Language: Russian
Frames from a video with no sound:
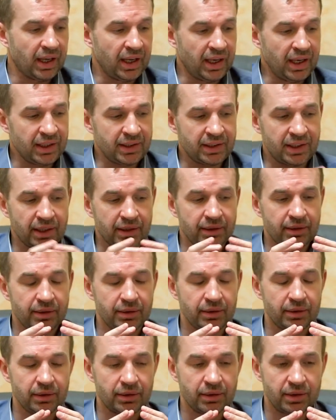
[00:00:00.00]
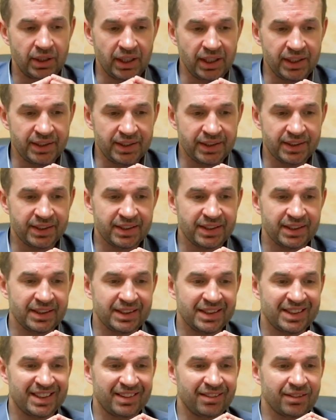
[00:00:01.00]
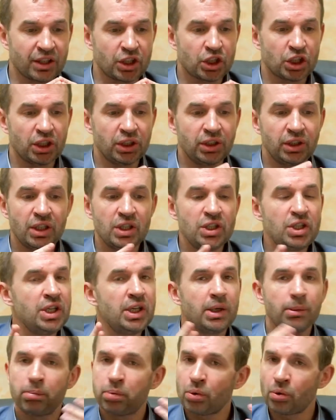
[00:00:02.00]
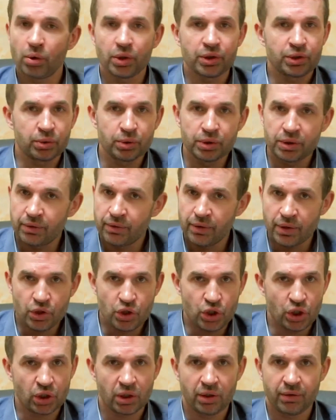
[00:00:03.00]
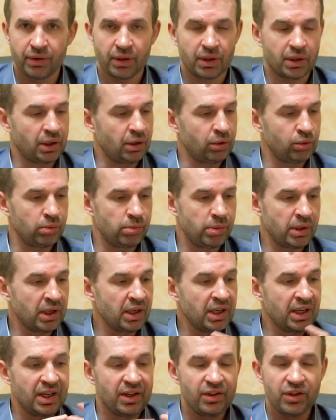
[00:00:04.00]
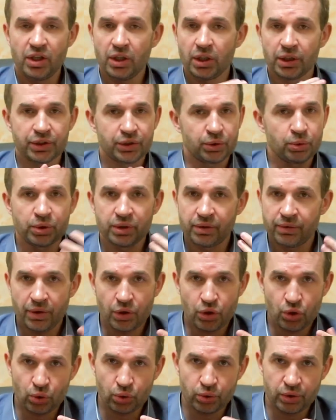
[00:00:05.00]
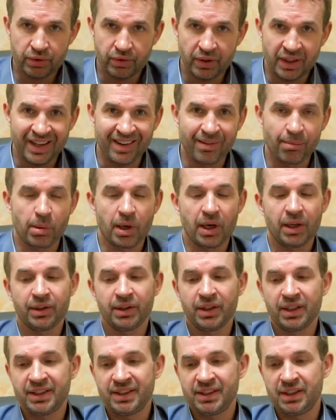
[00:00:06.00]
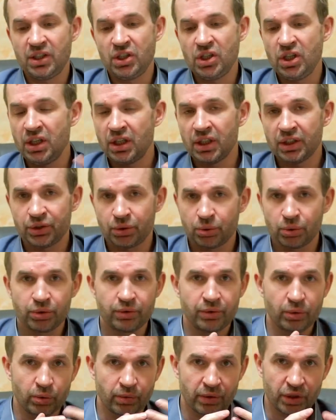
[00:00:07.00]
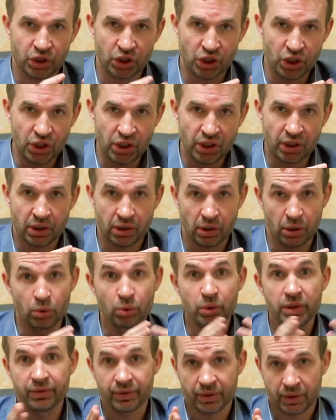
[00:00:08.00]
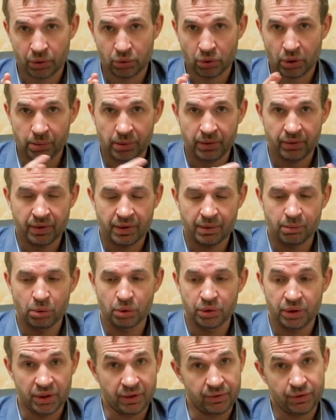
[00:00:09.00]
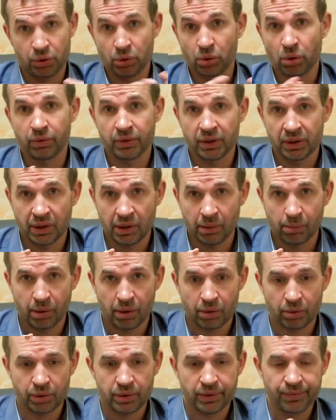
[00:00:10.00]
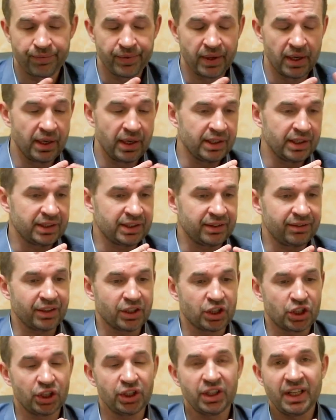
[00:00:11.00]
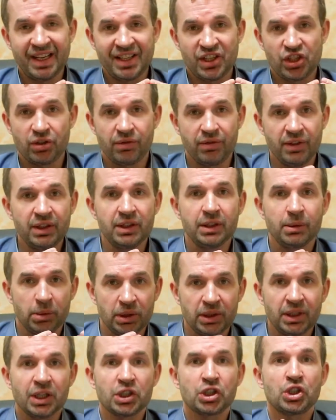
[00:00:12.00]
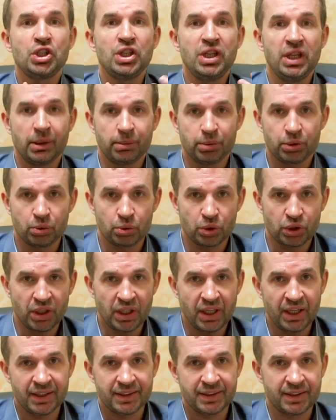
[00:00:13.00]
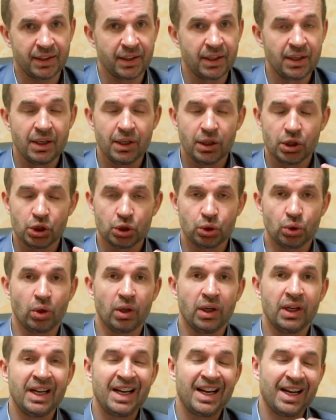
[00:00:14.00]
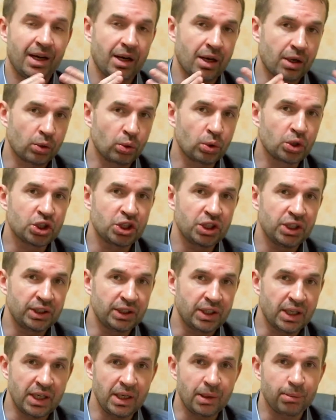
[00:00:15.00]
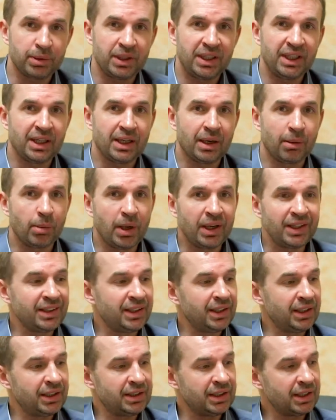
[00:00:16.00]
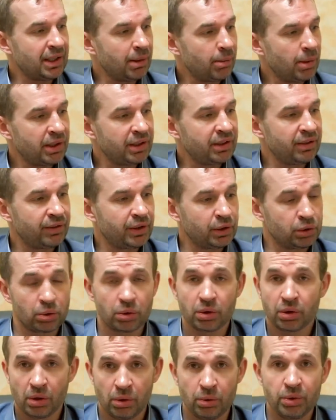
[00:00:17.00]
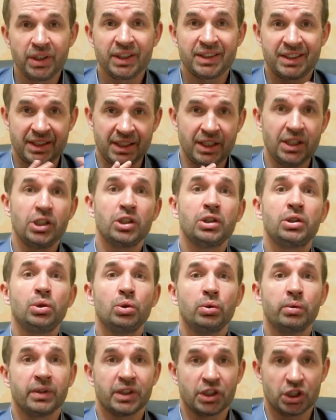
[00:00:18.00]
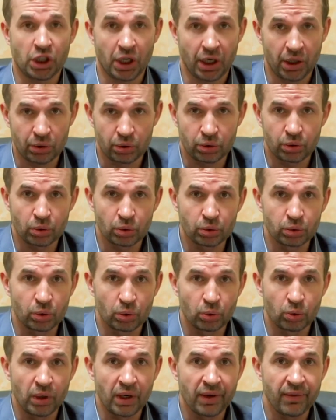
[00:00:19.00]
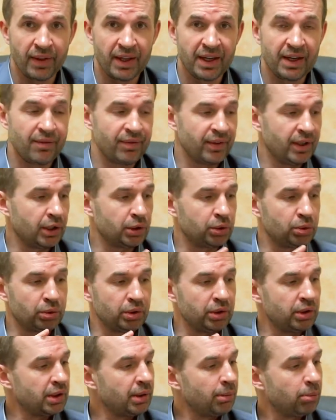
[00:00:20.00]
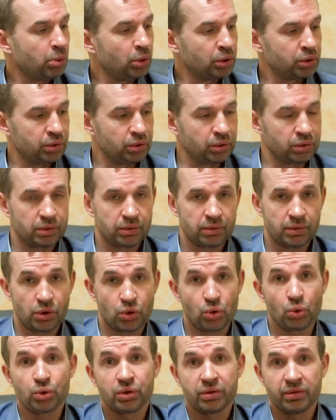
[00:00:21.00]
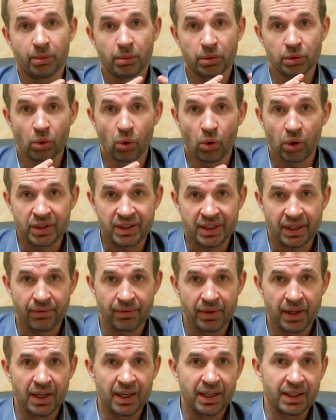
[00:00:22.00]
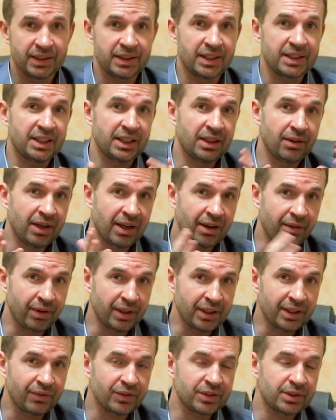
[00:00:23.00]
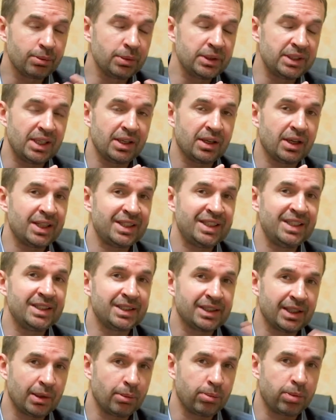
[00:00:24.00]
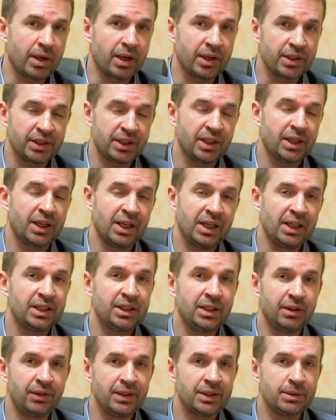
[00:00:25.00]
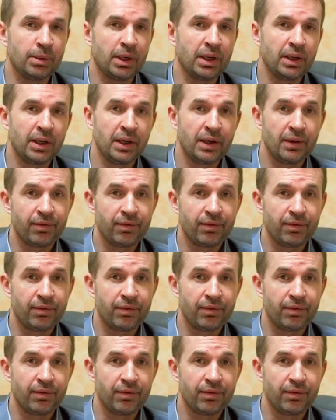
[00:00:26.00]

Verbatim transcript: Этот тезис совершенно не про отсутствие человеколюбия, не отсутствие чувства командности, не отсутствие уважения к людям, с которыми вы работаете. Все ровно наоборот. Совершенно очевидным и даже не обсуждается, что хорошие, крепкие команды – это команды, в которых люди ценят и уважают друг друга, которые работают с чувством локтя. Кстати говоря, в этом смысле российская практика коллективизма